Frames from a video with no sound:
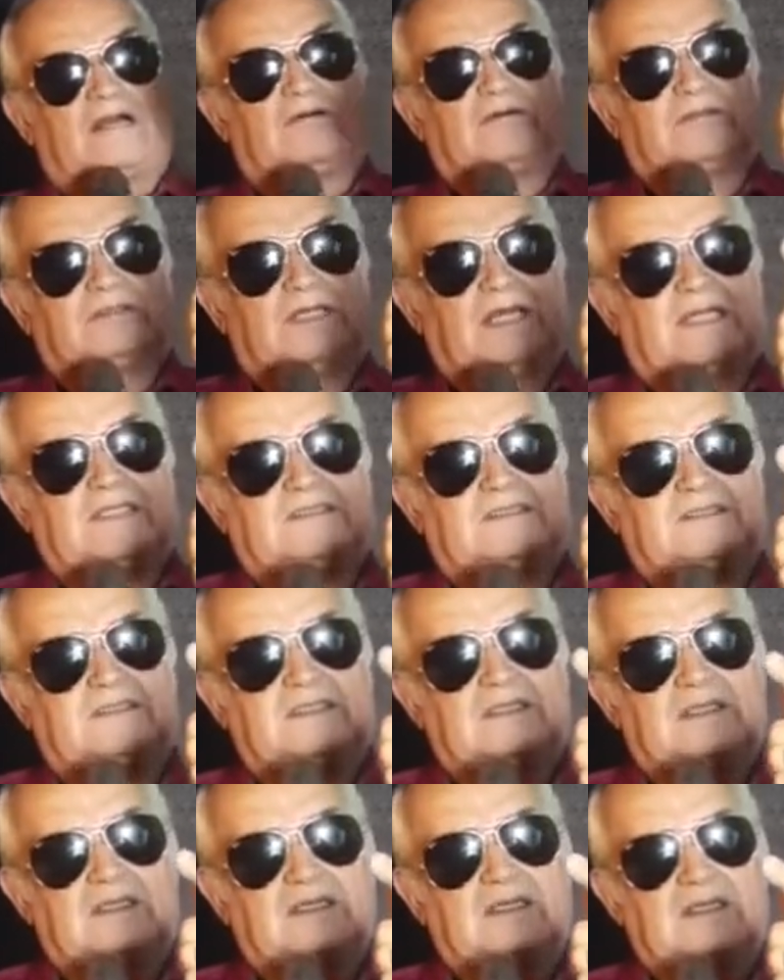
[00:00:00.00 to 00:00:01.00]

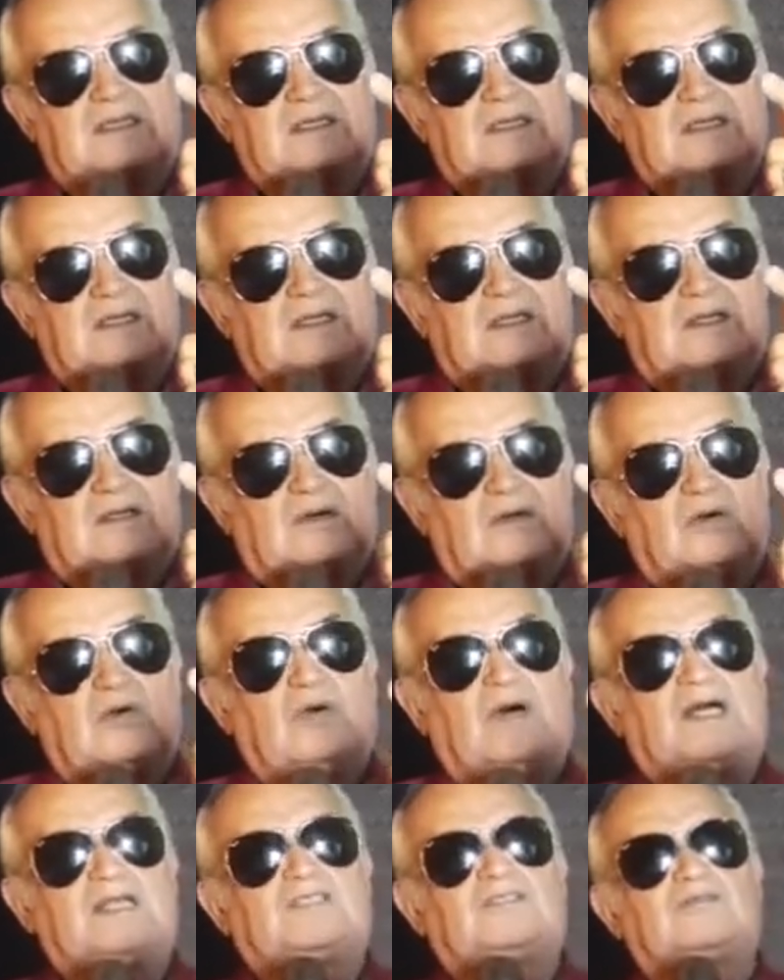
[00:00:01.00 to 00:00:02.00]
acontece?
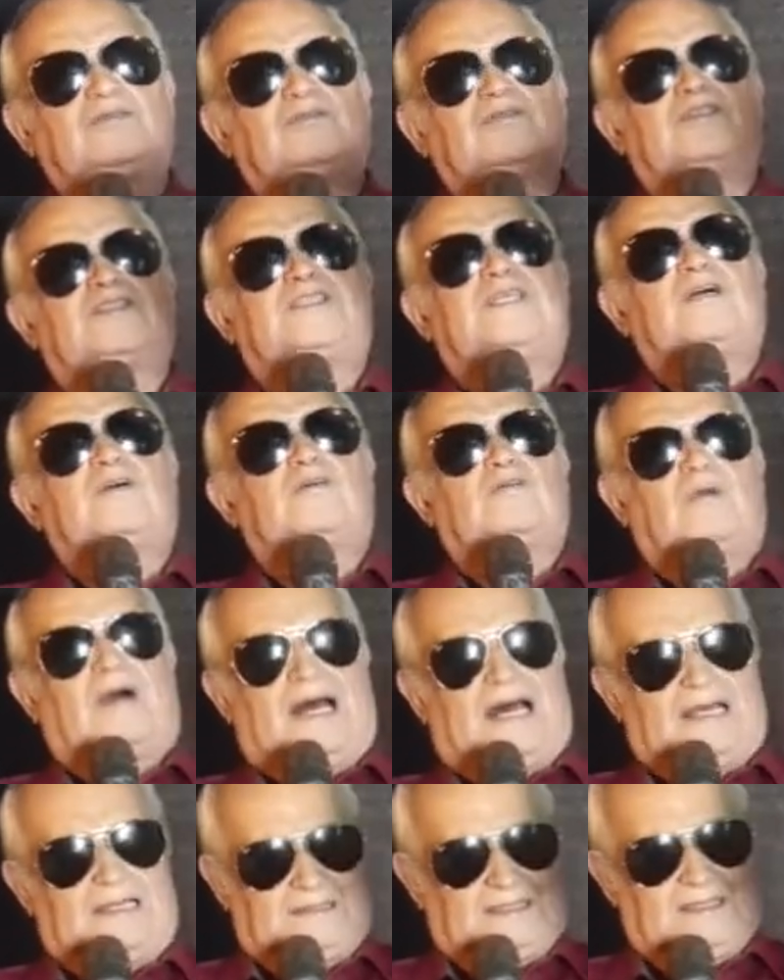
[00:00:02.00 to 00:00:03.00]
O anjo do seu
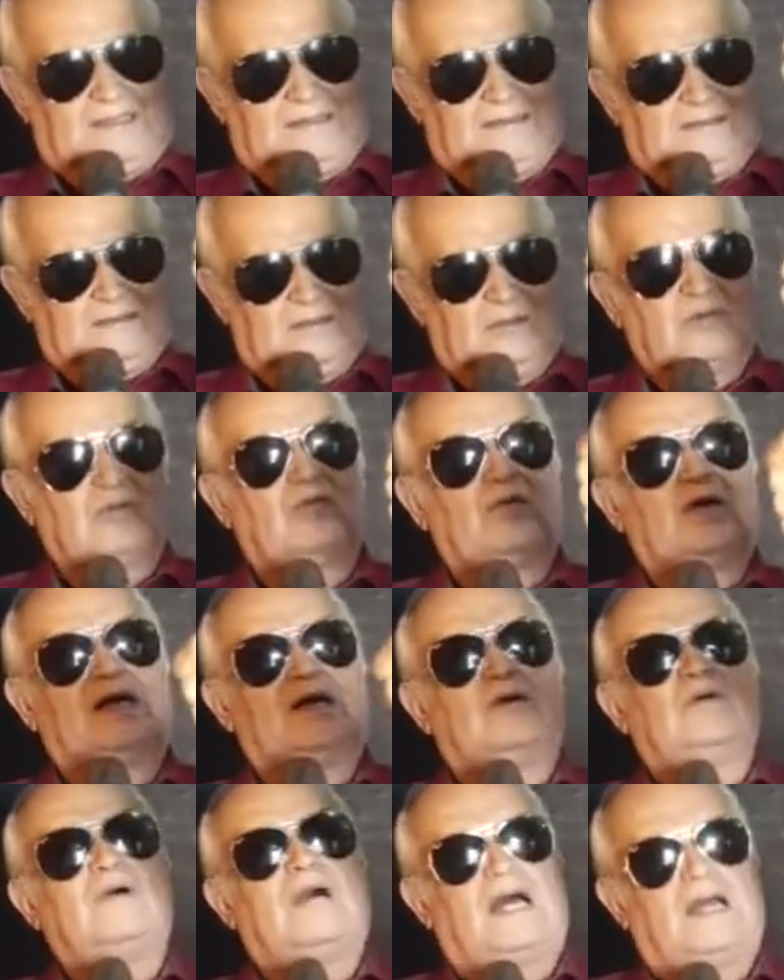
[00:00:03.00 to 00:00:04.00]
guarda, o,
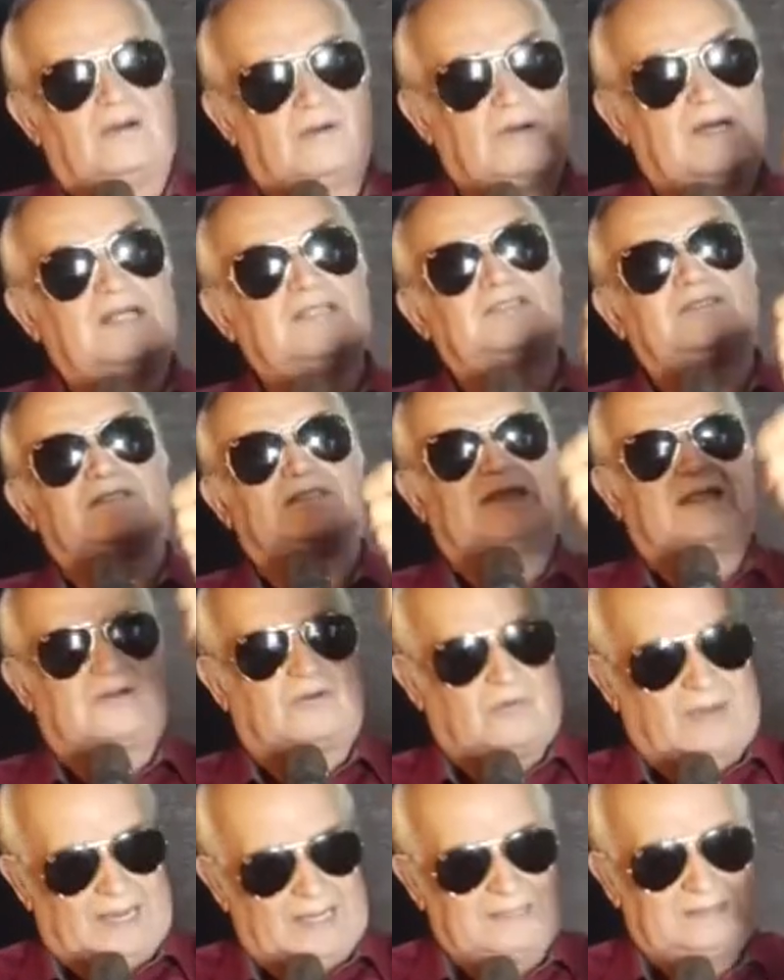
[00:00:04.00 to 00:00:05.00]
o, é o anjo de
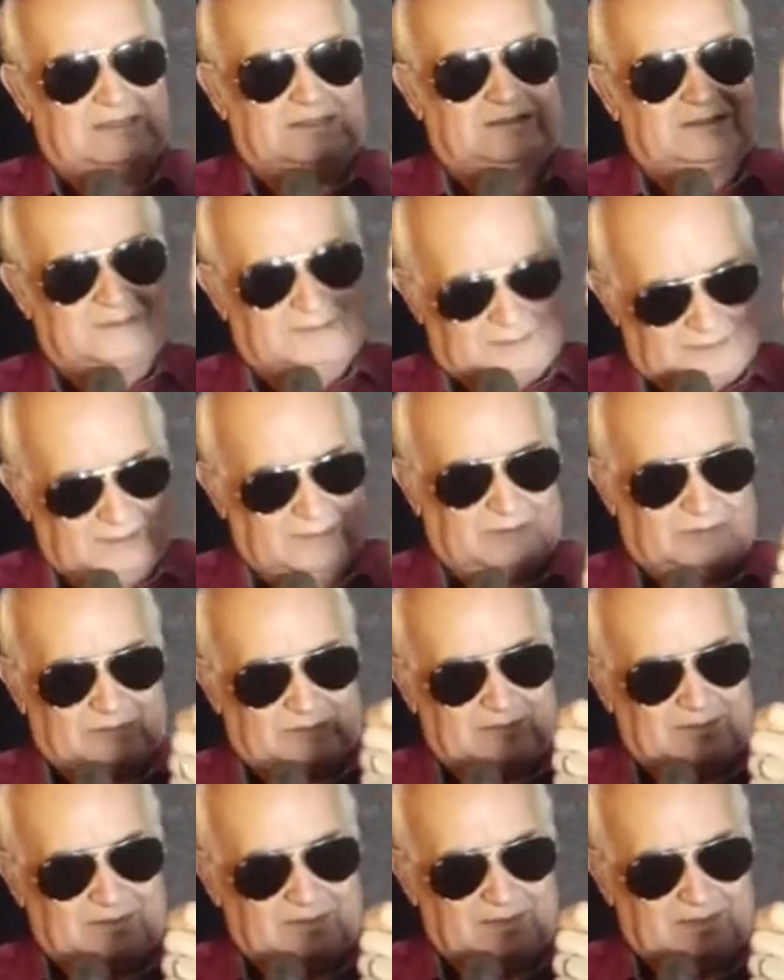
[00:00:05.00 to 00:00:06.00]
guarda seu,
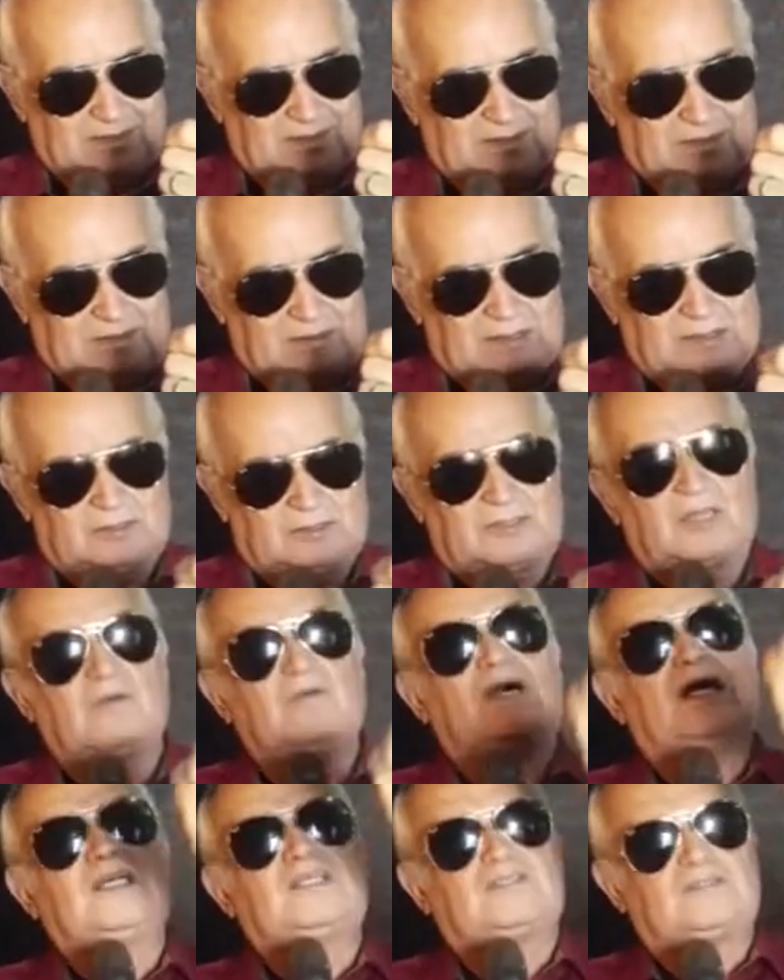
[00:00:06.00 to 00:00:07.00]
o
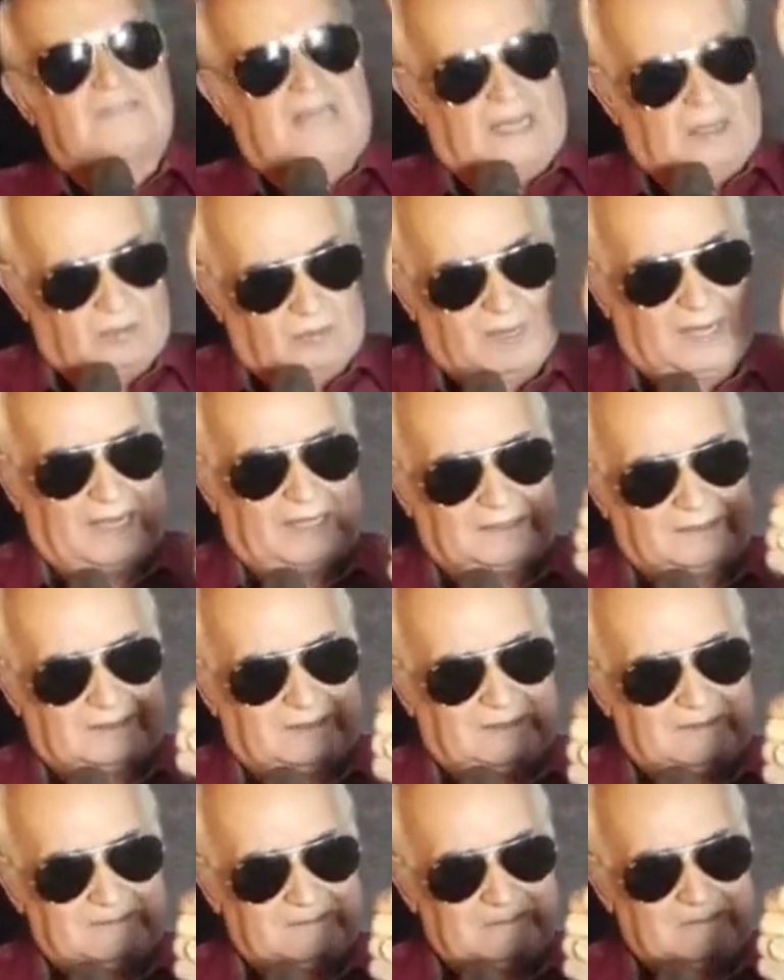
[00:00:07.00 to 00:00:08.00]
seu anjo da
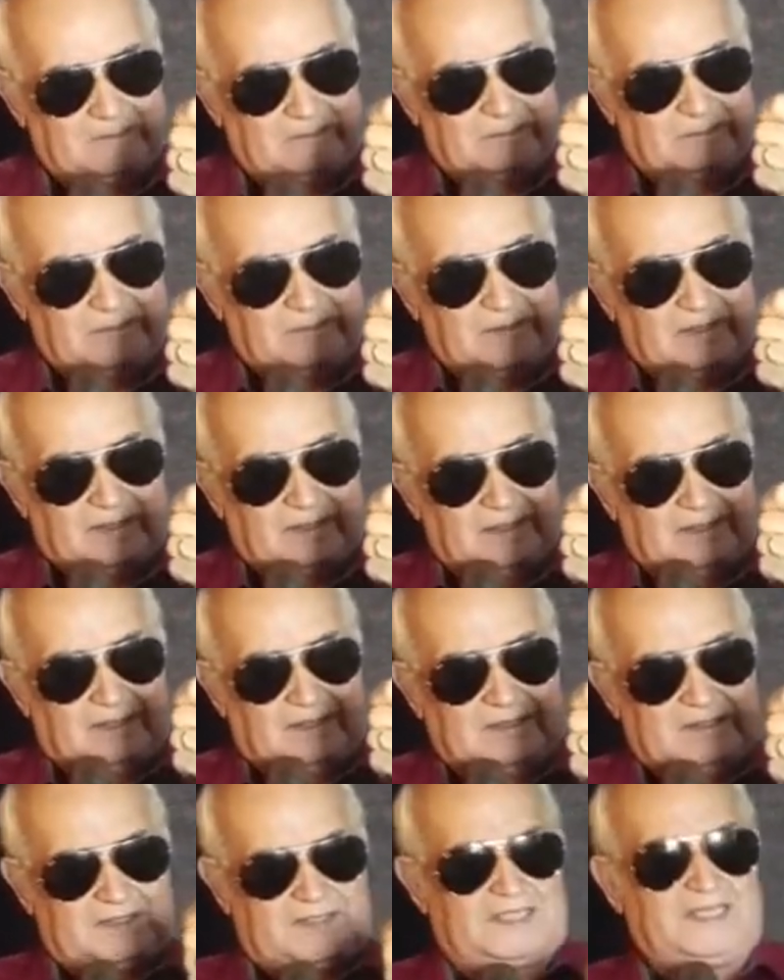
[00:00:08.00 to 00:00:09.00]
guarda.
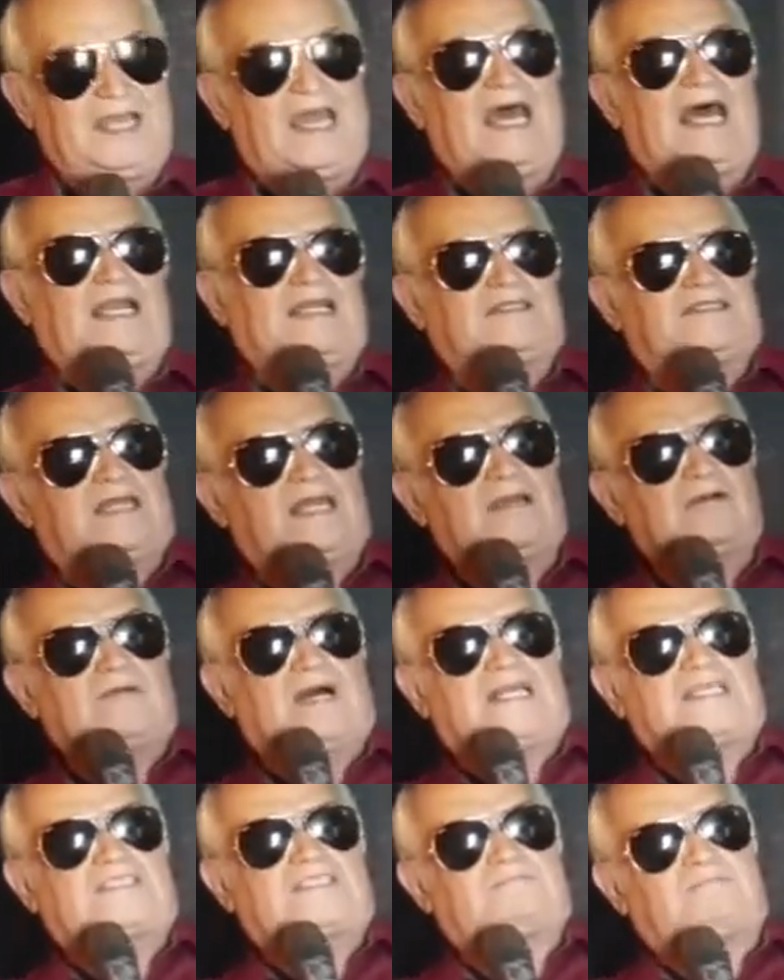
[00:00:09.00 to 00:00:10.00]
Se ele tem
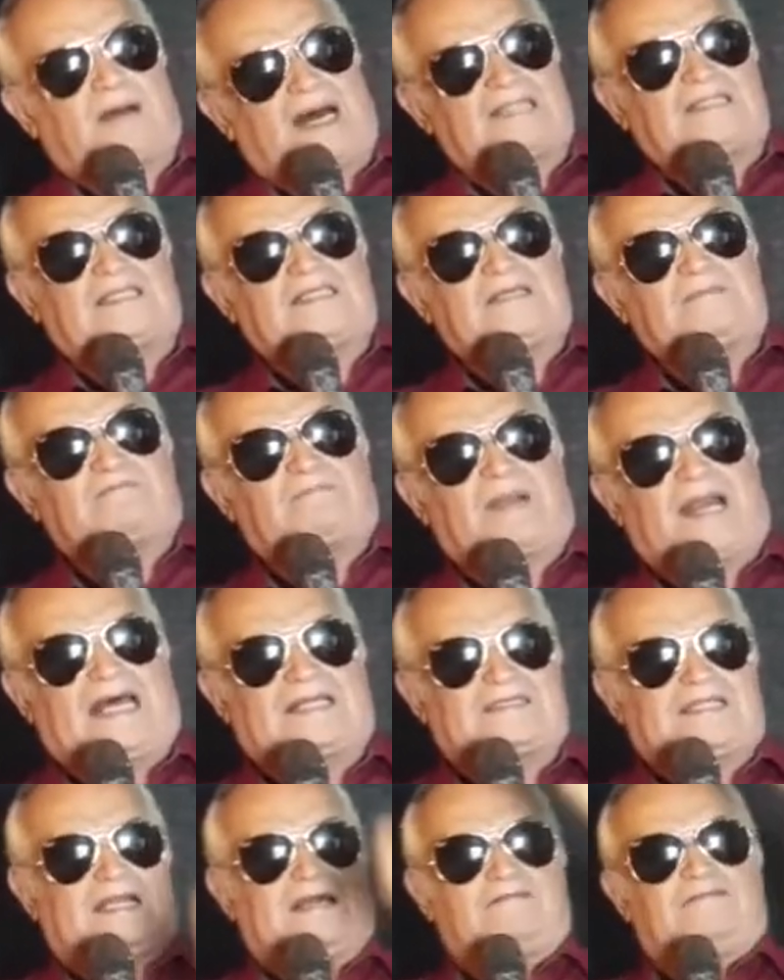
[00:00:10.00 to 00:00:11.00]
uma espada de
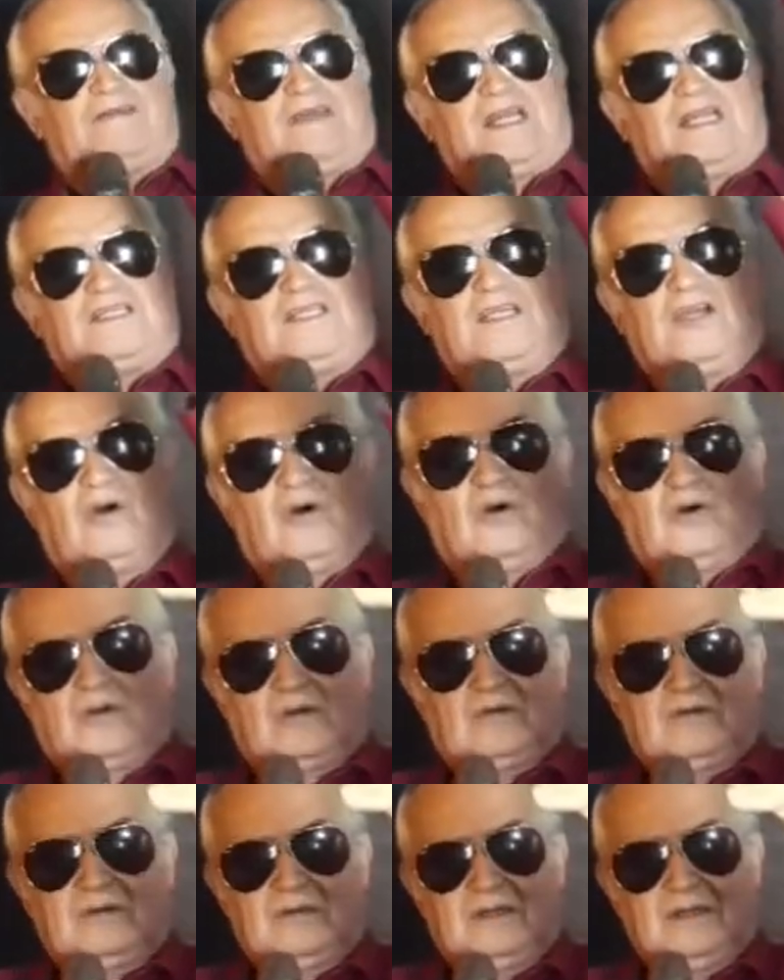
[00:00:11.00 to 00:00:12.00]
prata, ela vira de
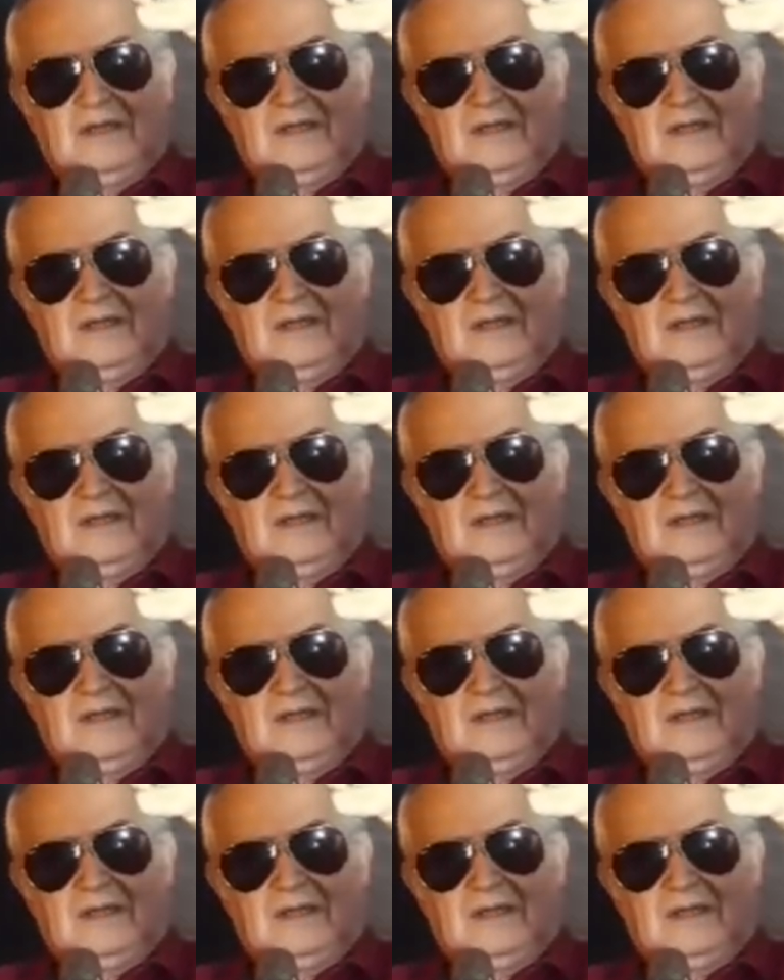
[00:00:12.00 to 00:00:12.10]
ouro.